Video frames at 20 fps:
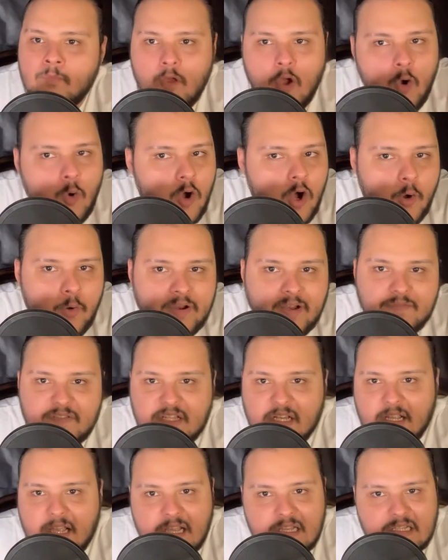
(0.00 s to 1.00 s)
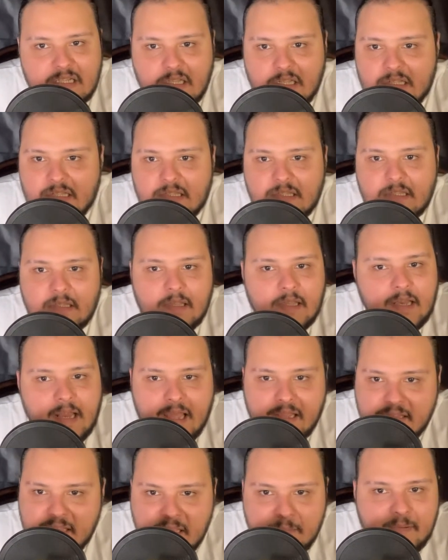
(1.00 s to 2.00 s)
هو هو نفس الكاست ليست
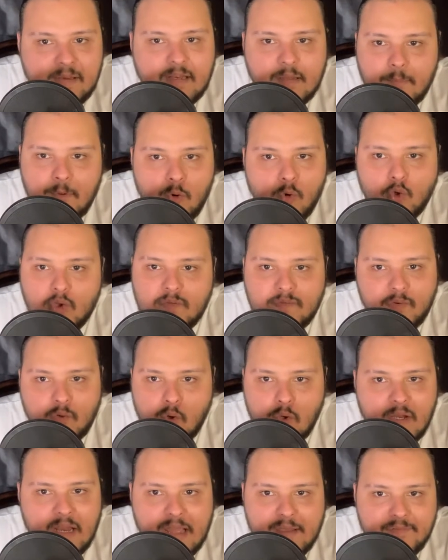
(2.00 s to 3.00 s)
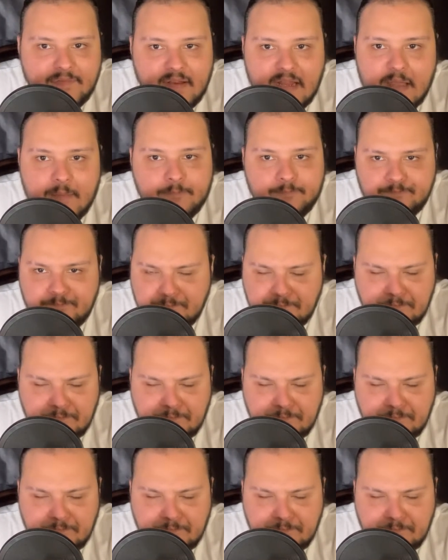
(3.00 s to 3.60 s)
القديم اللي موجود في كل افلام